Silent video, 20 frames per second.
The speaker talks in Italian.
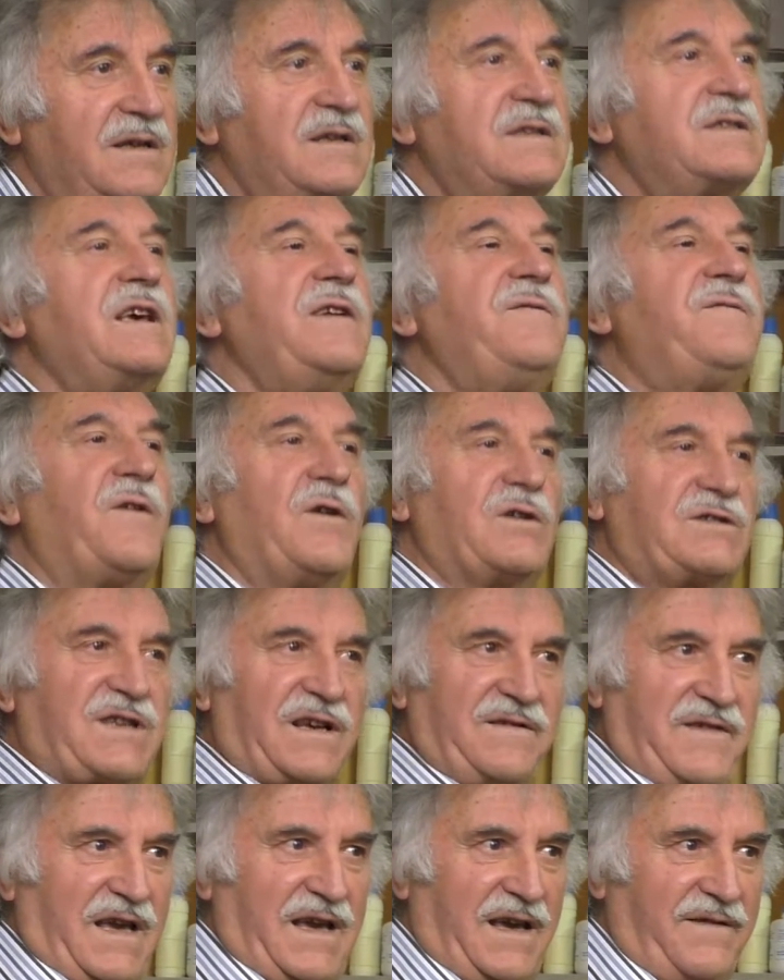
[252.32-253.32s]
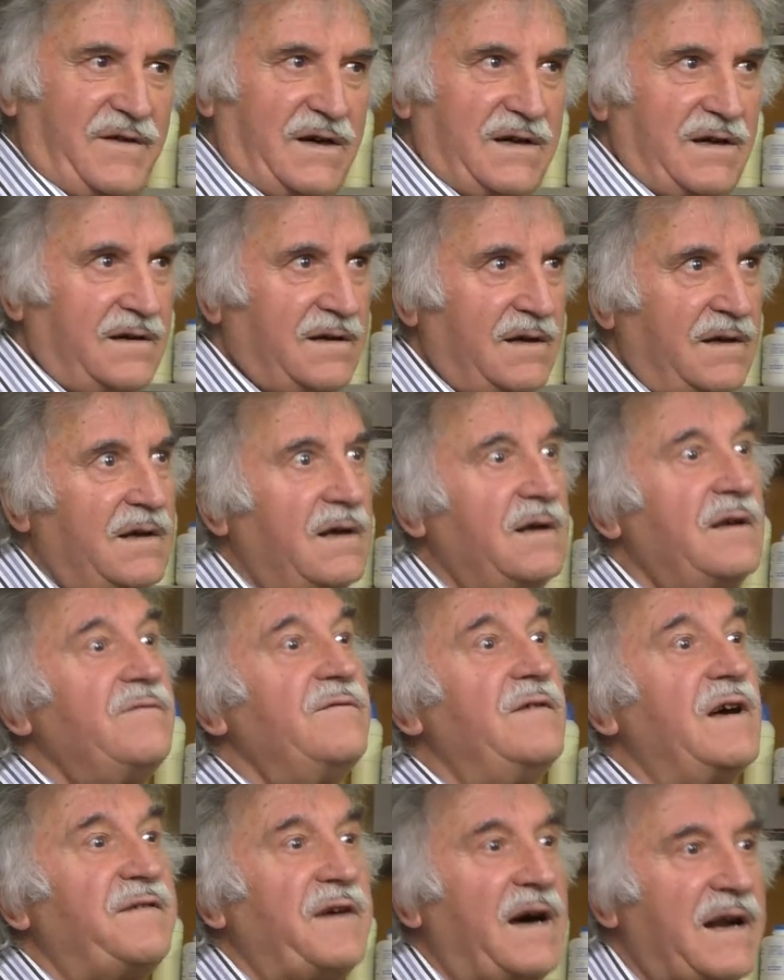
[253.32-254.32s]
Se fosse vivo,
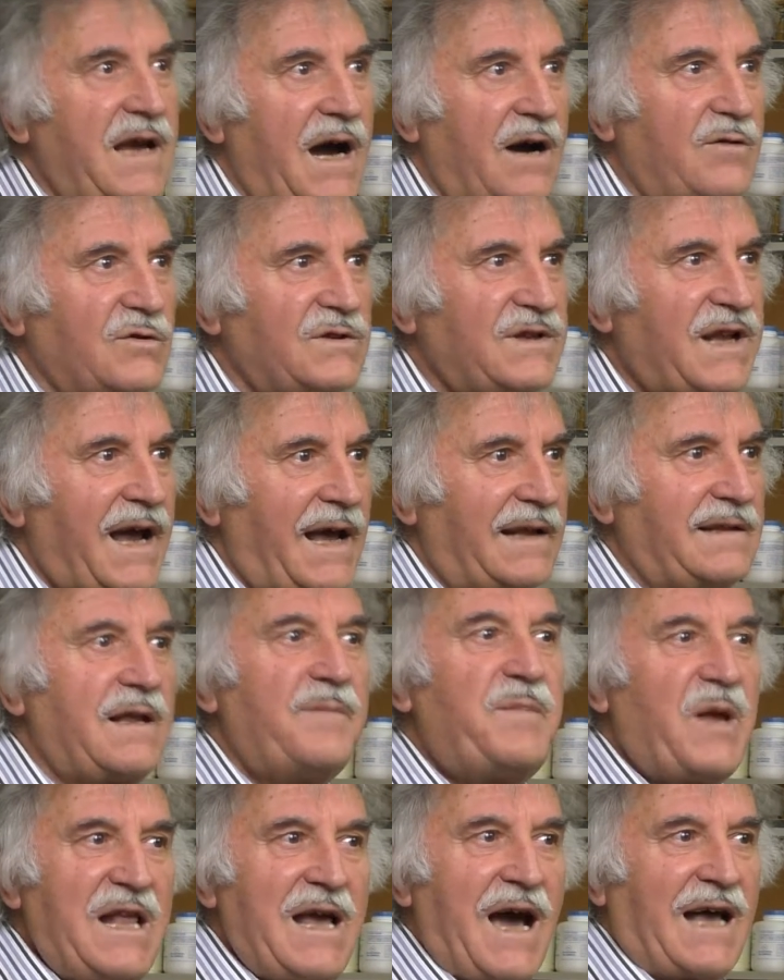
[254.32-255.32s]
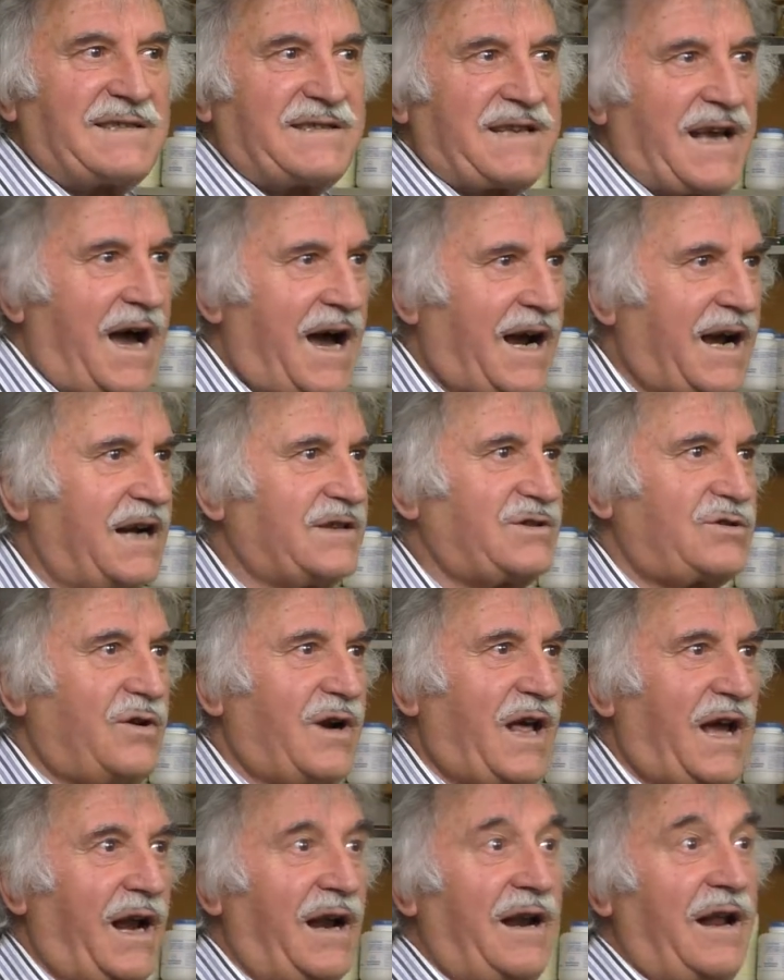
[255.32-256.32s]
le faria contenta, pigliasse la
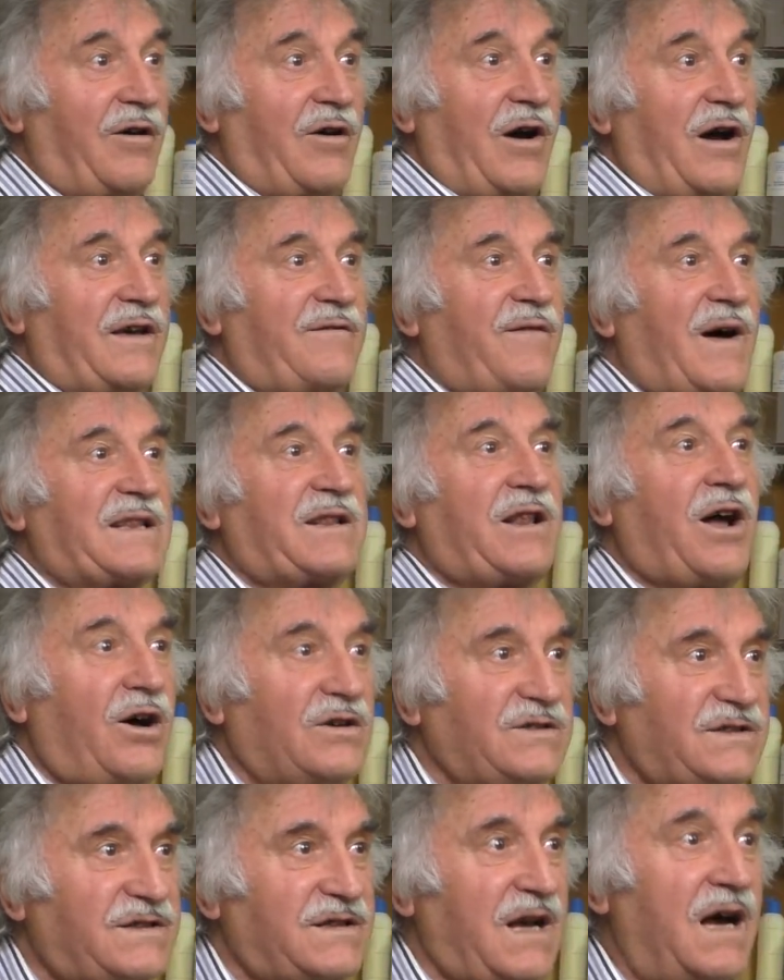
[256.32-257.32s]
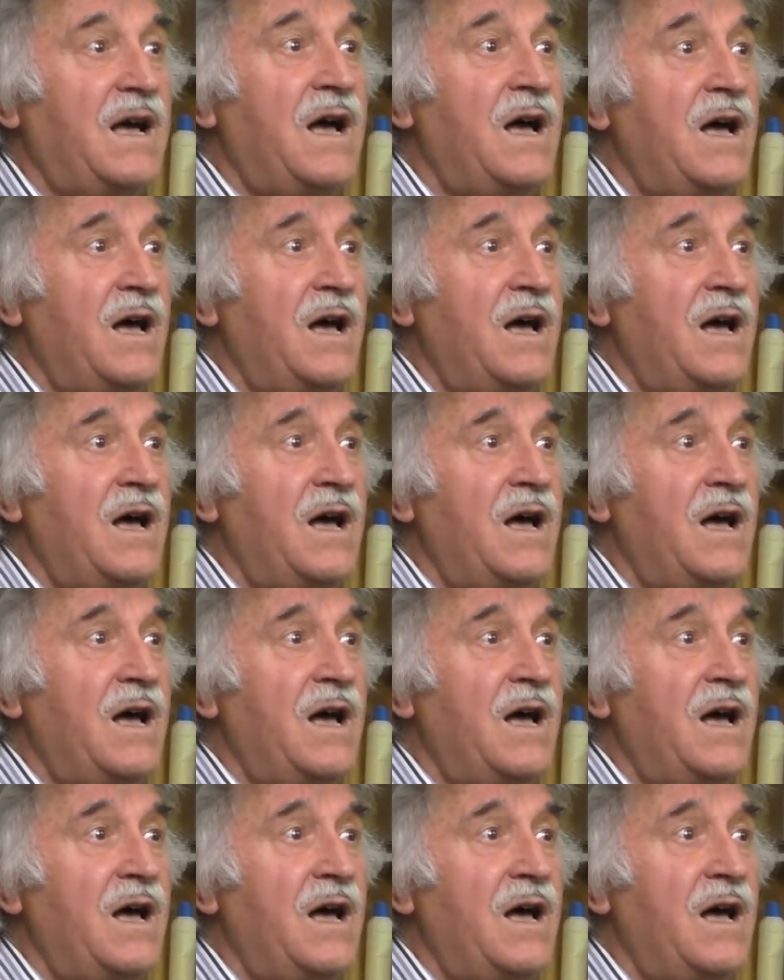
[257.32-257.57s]
casciolella con qua addosso